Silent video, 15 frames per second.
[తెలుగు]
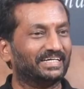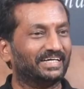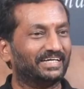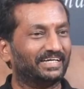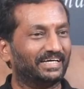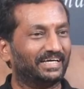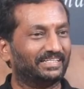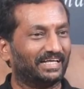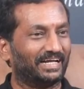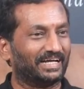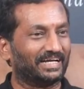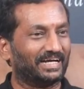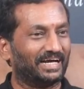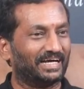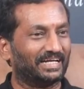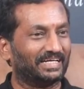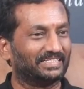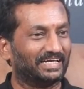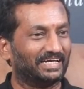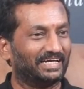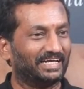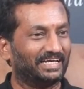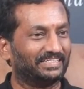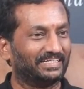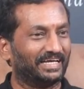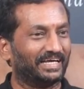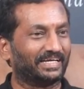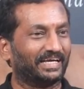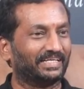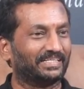జయ తెలంగాణ జననీ
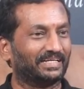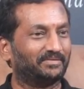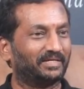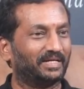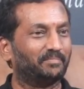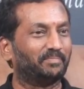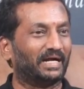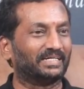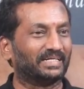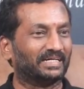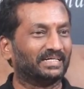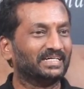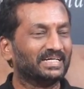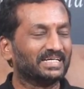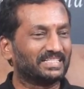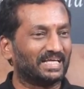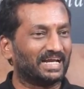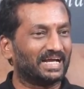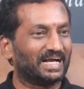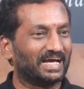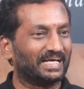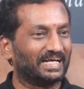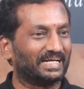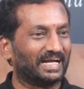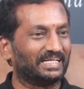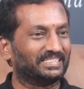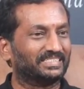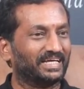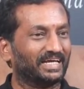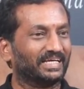జయ కేతనం అనే పాట తెలంగాణ
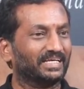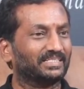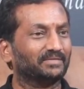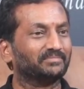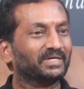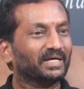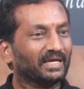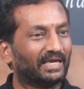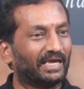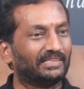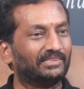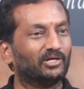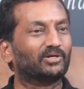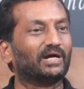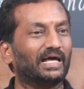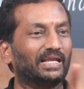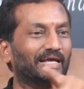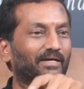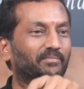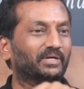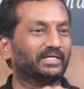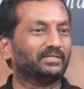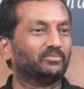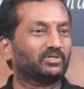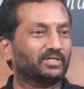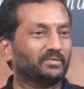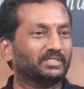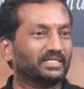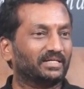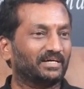రాష్ట్రీయ గీతం ఎందుకు కాలేకపోయింది
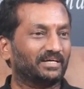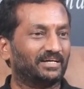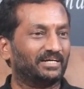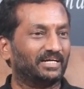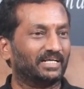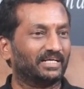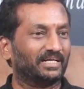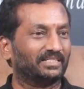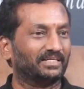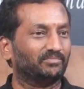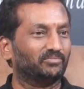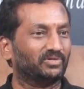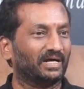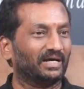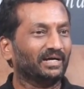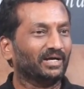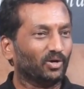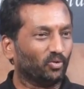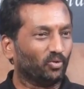ముఖ్యమంత్రి గారు అని అడిగిన దమ్మున్న